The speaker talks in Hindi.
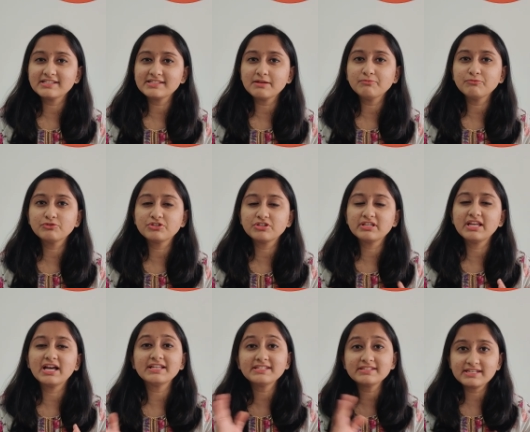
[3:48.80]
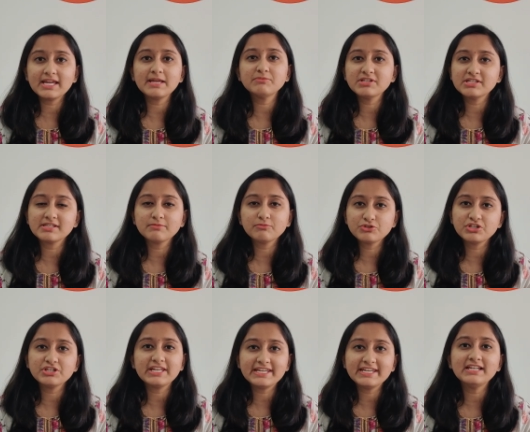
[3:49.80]
जैसा लास्ट टाइम जैसा
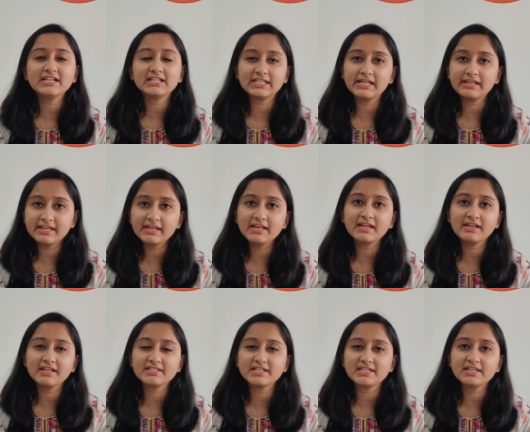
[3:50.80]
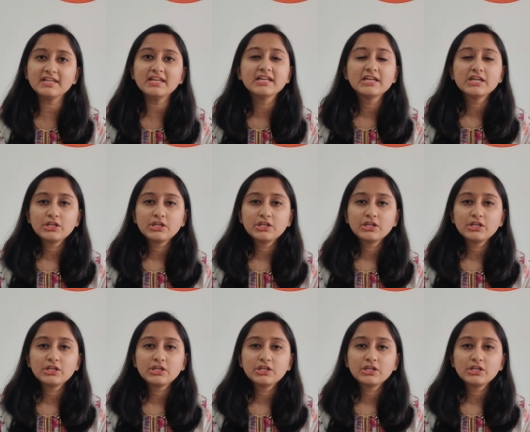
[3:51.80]
मुझे नहीं लगता कि रहना चाहिए